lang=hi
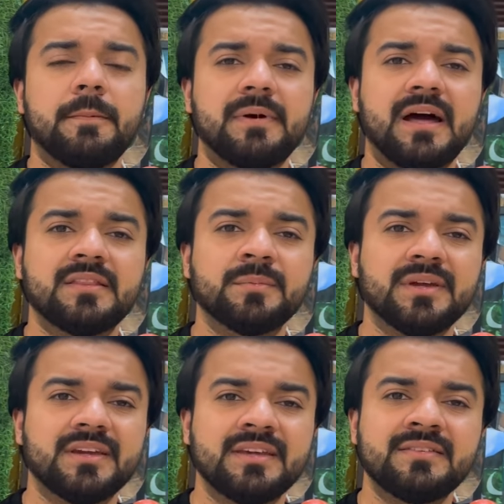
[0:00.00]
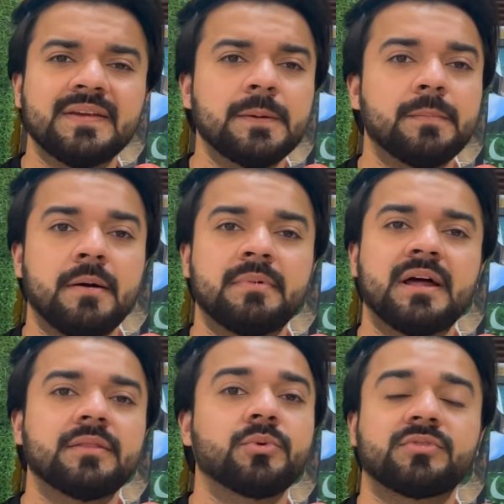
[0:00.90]
बाबर आजम के अगेंस्ट लेकिन बाबर
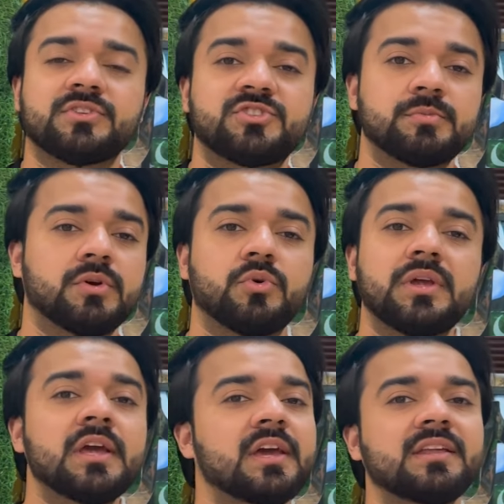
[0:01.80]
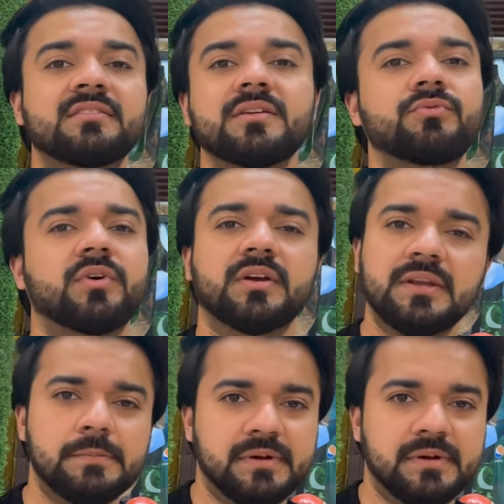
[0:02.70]
आजम को सच्ची में कोई इनसे फर्क नहीं